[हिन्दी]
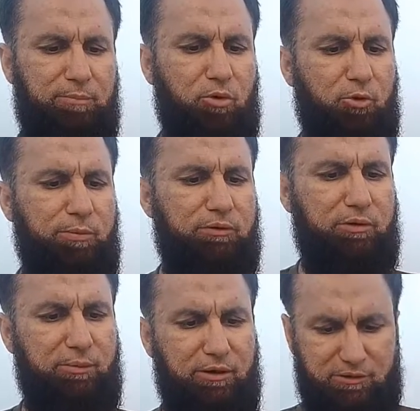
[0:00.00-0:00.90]

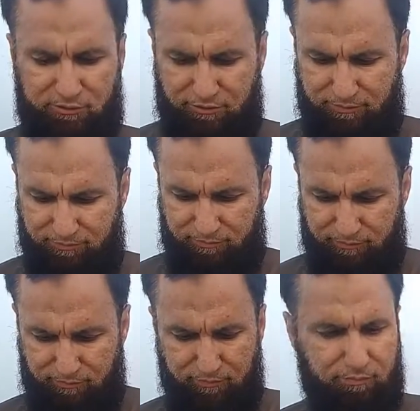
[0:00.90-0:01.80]
पोरोप्रिज्म है इसके
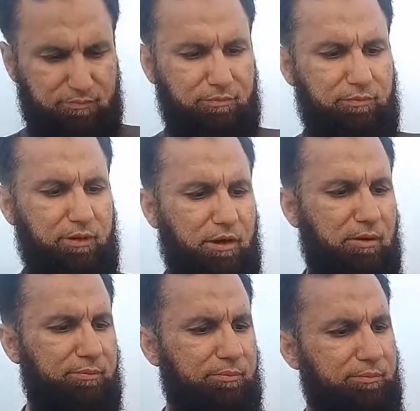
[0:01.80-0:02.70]

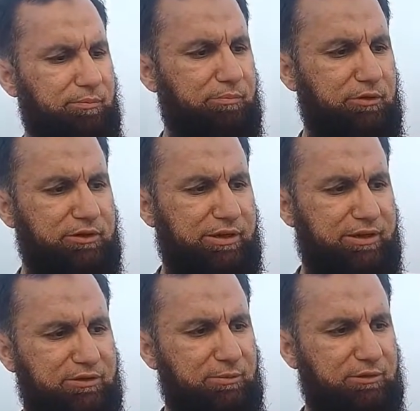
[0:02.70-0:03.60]
नाम इस
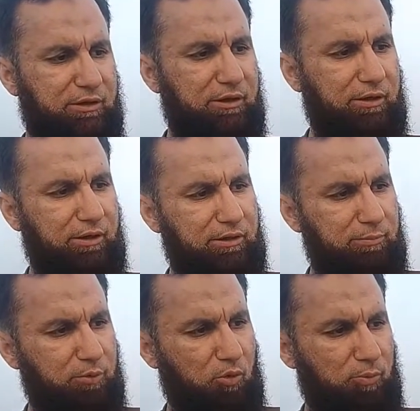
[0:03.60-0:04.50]
लेंस से पता लग रहा है कि
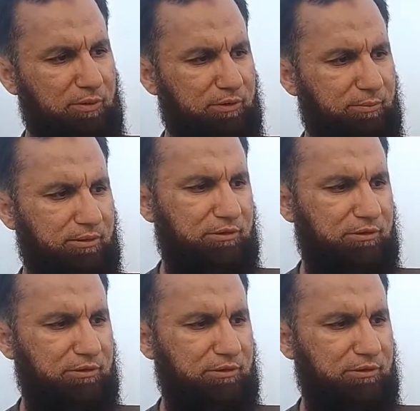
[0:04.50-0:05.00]
पोरोप्लिज्म का